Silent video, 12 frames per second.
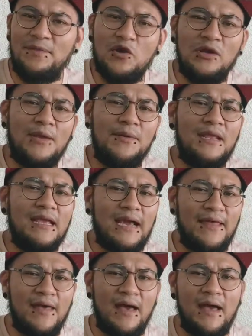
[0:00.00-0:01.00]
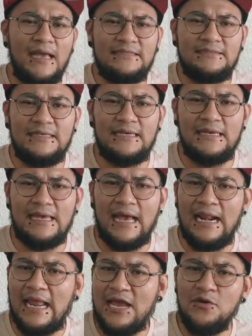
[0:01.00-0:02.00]
creo que vienen cada, este,
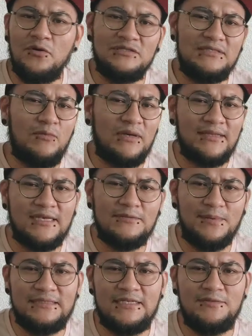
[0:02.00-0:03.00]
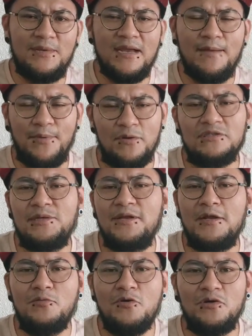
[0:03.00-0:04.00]
al año, no sé cuántas veces vengan, pero sí
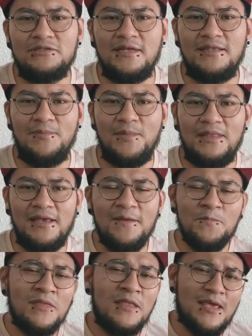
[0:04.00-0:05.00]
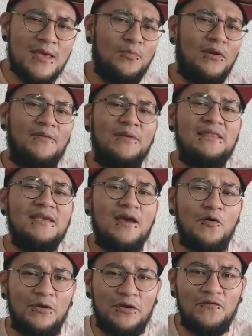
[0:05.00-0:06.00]
vienen muy constantemente. Y pues la
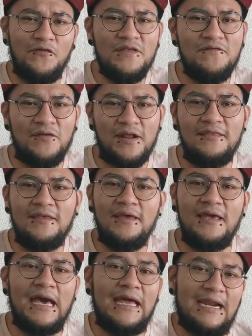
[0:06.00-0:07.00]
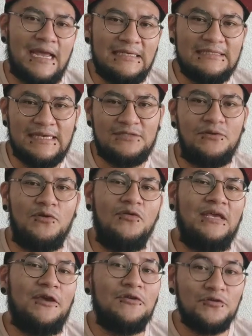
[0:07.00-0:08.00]
plática con ellos fue diferente a raíz de eso, ¿no?
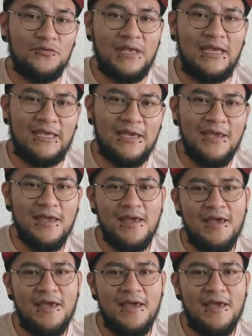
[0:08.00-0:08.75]
De que ellos son de aquí